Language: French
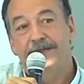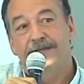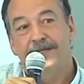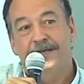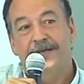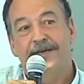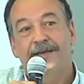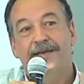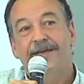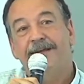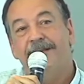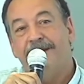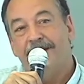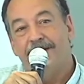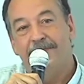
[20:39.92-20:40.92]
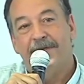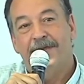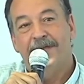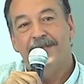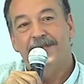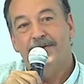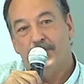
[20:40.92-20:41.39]
Et euh,
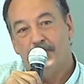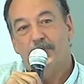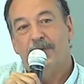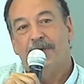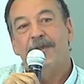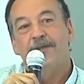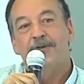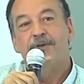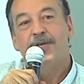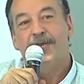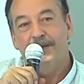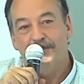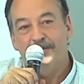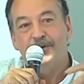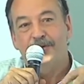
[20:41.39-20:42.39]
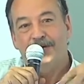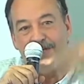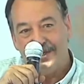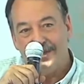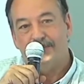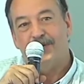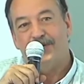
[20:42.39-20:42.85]
même,
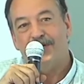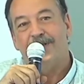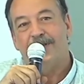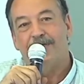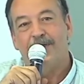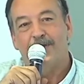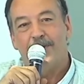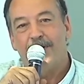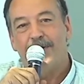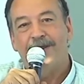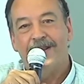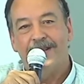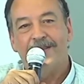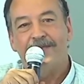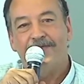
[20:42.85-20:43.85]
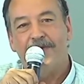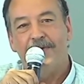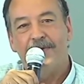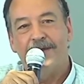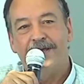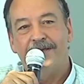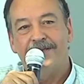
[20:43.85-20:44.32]
elles ont acheté
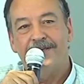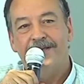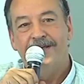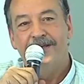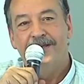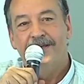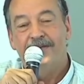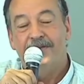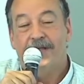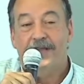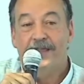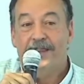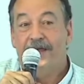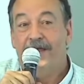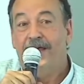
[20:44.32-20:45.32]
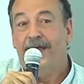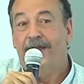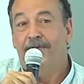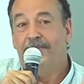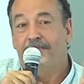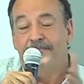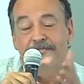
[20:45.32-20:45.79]
les petites équipes qui
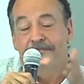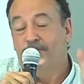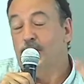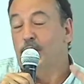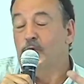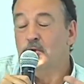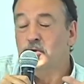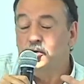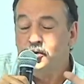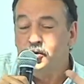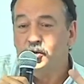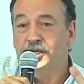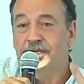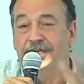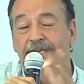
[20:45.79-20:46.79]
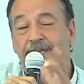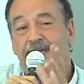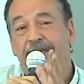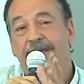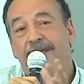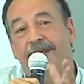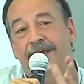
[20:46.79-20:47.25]
sont devenues de grandes usines.